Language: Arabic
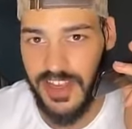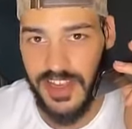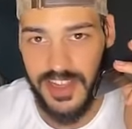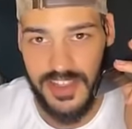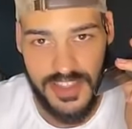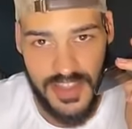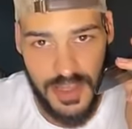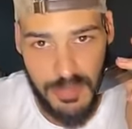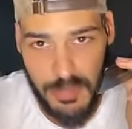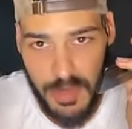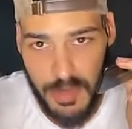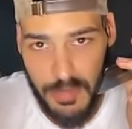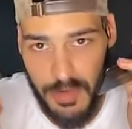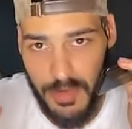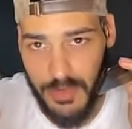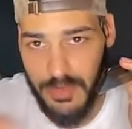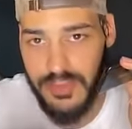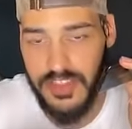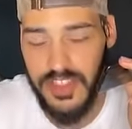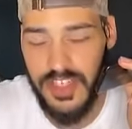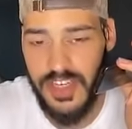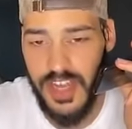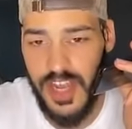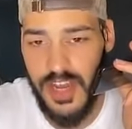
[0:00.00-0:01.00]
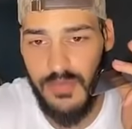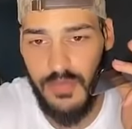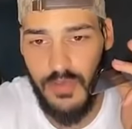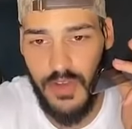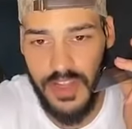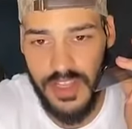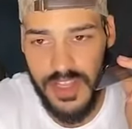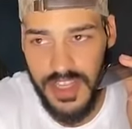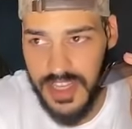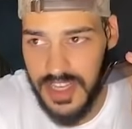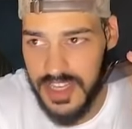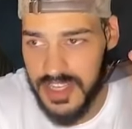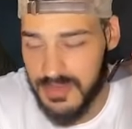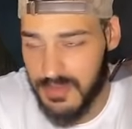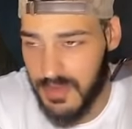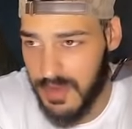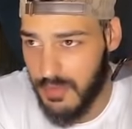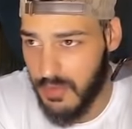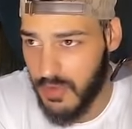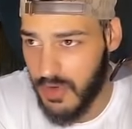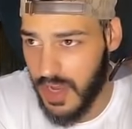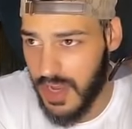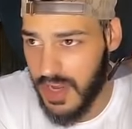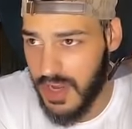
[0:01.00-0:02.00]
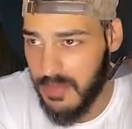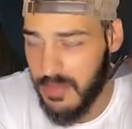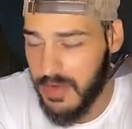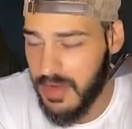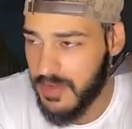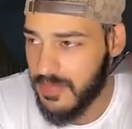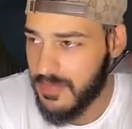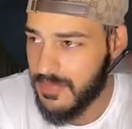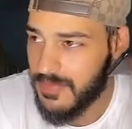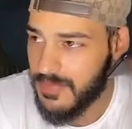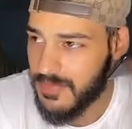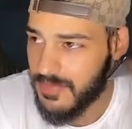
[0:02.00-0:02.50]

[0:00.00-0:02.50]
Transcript: قدام 24000 واحد اللي كيسمع المكالمه